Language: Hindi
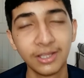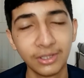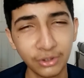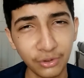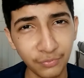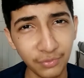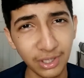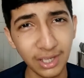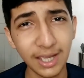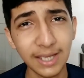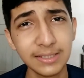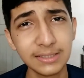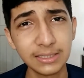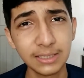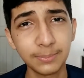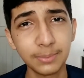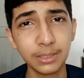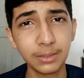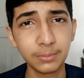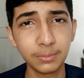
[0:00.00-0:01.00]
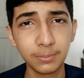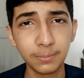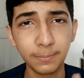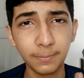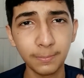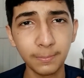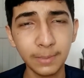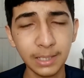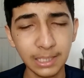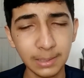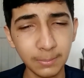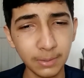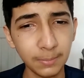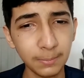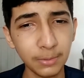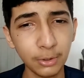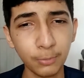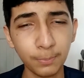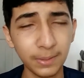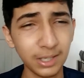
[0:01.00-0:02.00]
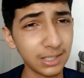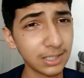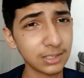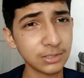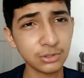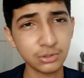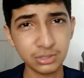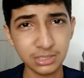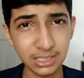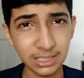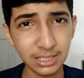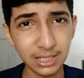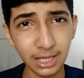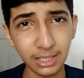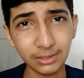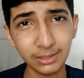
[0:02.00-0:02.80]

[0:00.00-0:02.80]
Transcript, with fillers: तो फिर गाइस अभी मेरी मम्मी ऊपर के जो छिलका